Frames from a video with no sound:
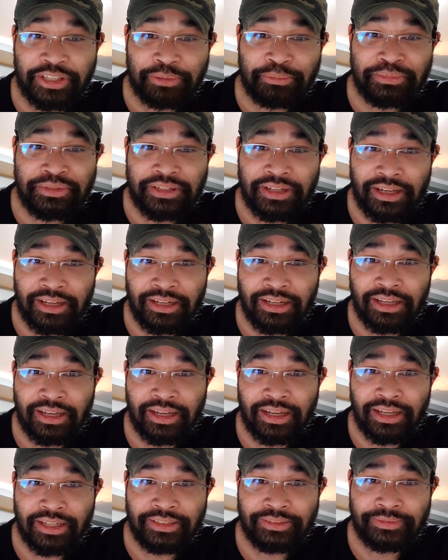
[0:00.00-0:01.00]
kiểm tra
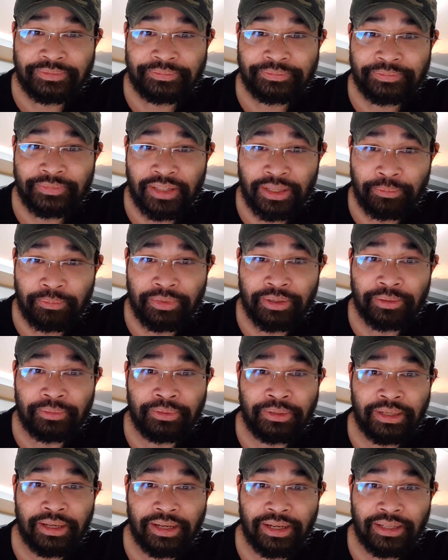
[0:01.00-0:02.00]
lại tìm hiểu
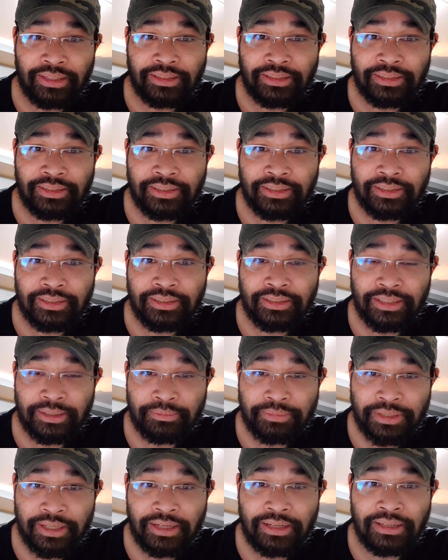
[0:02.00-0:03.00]
lại
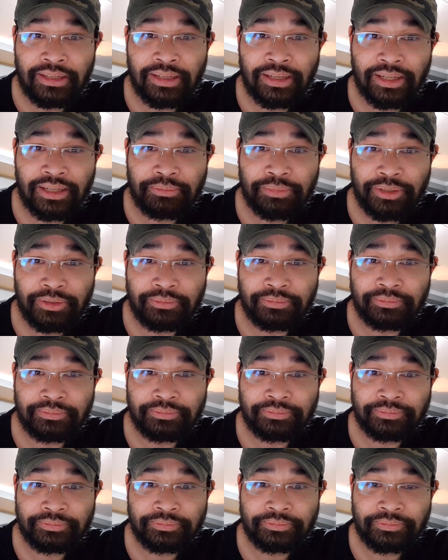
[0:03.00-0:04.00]
xem xét lại biết không?
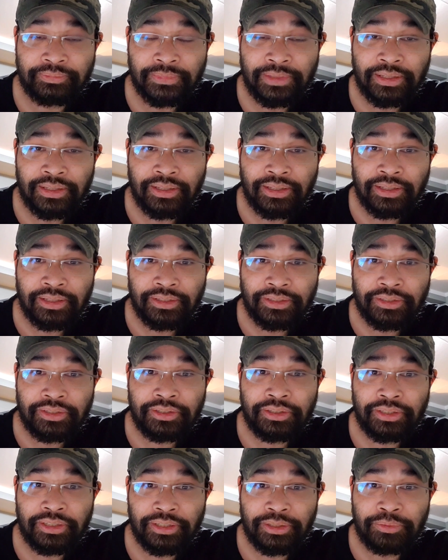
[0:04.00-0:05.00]

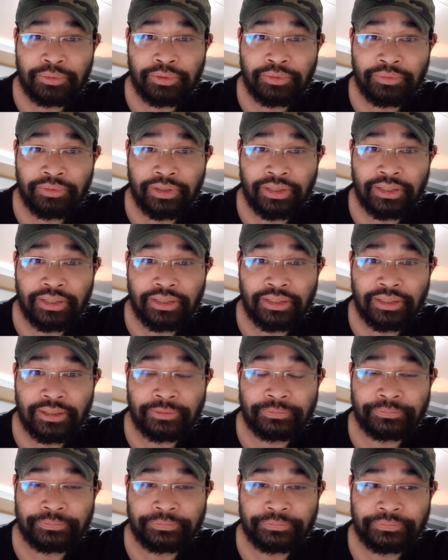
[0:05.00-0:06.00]
trước khi quý vị
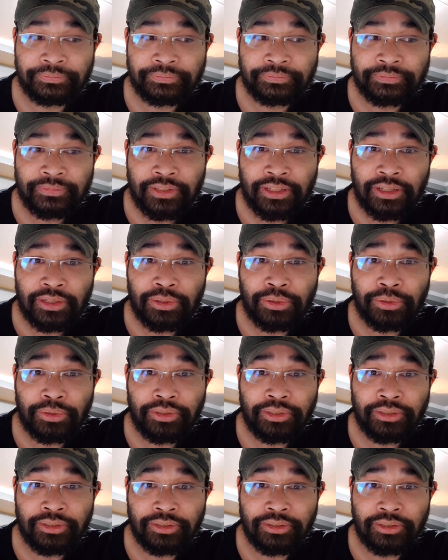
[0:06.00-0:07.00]
ờ,
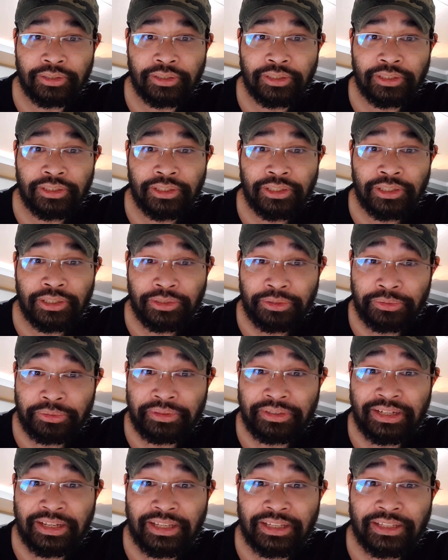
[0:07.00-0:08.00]
đối thừa
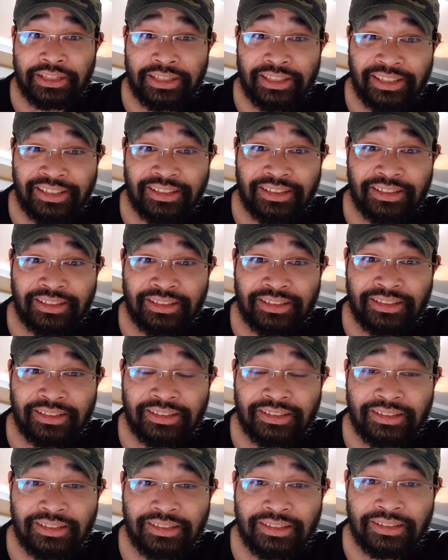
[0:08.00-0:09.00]
tôi này kia
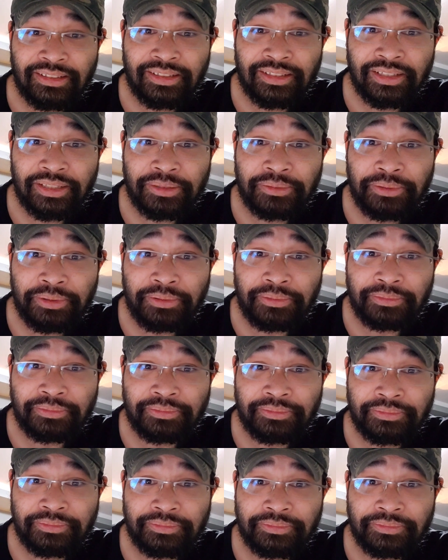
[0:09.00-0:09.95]
đúng không